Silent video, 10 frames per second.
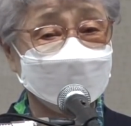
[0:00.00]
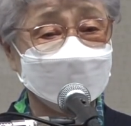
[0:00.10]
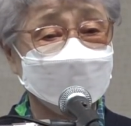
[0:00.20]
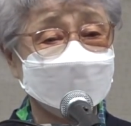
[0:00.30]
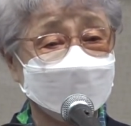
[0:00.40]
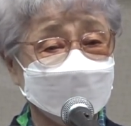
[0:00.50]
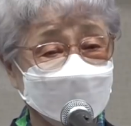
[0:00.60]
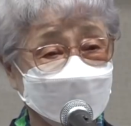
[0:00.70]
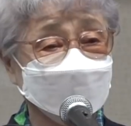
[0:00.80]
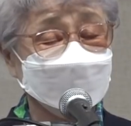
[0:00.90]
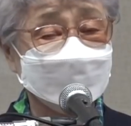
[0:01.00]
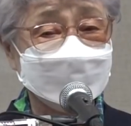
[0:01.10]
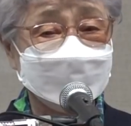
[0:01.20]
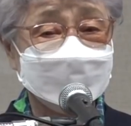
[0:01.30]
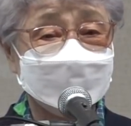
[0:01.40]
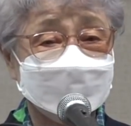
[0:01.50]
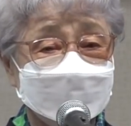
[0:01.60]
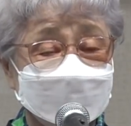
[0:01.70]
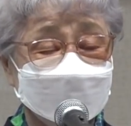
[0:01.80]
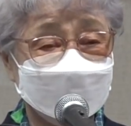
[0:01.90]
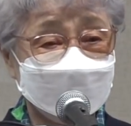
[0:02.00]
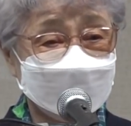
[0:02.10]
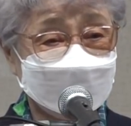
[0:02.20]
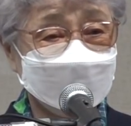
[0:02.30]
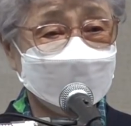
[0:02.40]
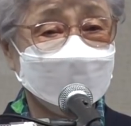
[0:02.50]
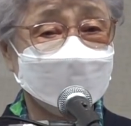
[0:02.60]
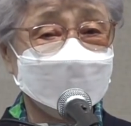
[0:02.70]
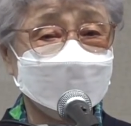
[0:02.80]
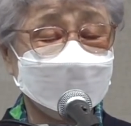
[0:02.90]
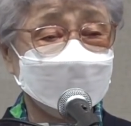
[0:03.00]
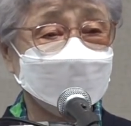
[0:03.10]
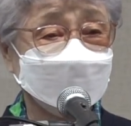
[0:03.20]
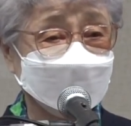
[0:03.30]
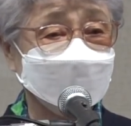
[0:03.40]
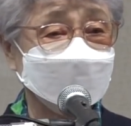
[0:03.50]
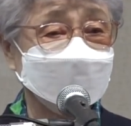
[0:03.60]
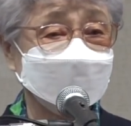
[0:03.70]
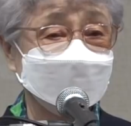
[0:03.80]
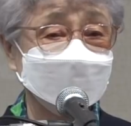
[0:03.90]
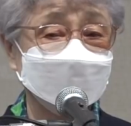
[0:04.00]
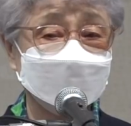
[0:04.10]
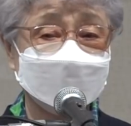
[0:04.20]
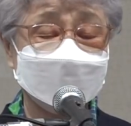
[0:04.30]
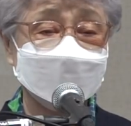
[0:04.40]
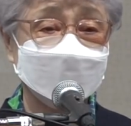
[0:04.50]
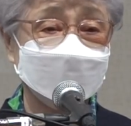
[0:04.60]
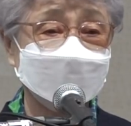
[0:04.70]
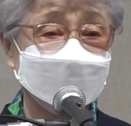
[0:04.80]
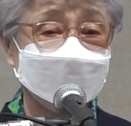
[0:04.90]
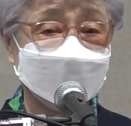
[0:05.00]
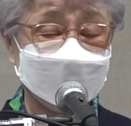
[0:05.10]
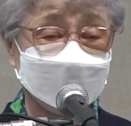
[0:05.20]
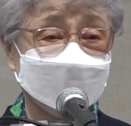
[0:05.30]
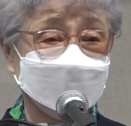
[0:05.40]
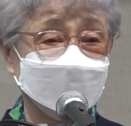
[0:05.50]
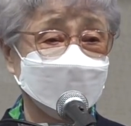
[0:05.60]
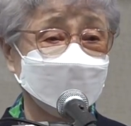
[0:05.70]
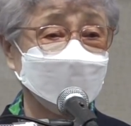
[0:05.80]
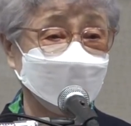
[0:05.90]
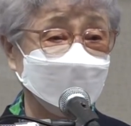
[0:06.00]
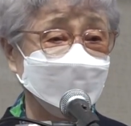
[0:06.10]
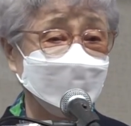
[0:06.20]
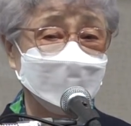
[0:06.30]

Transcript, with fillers: がありますけれども本当にこんなことが日本の国に起きていたのかということは